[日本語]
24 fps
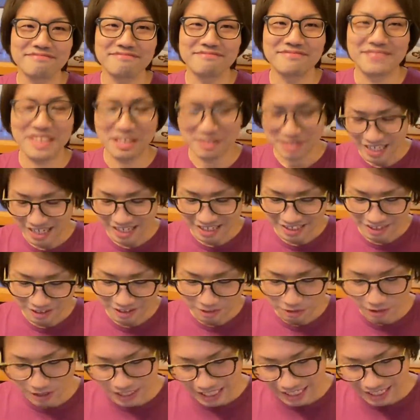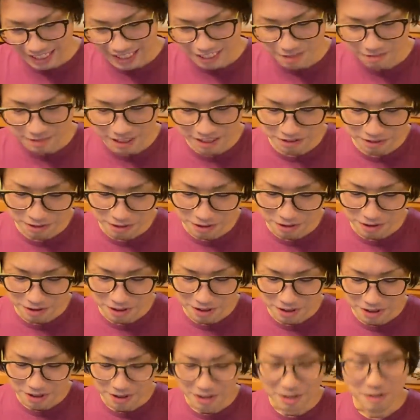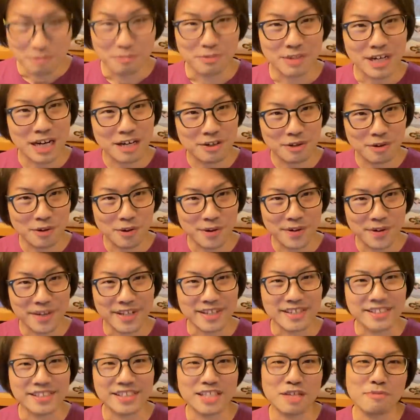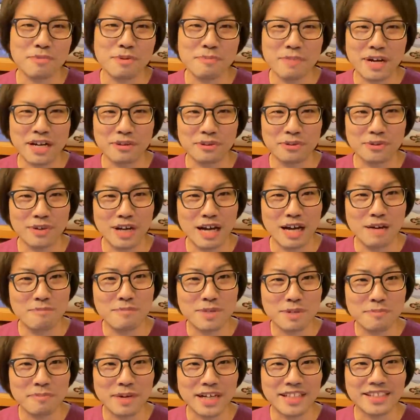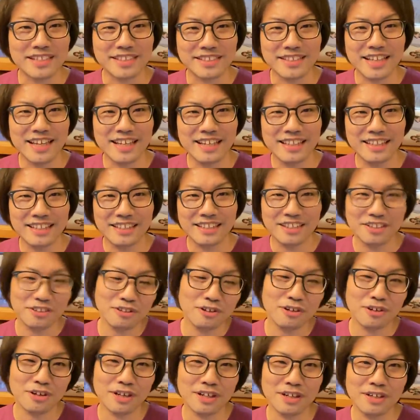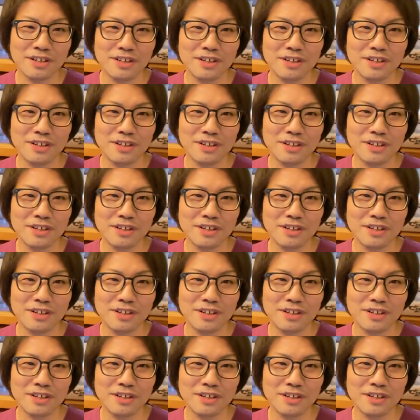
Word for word: なのでおさらいしますと、ブラックコーヒー、スティーブ・マリオット、ハンブルパイですねと、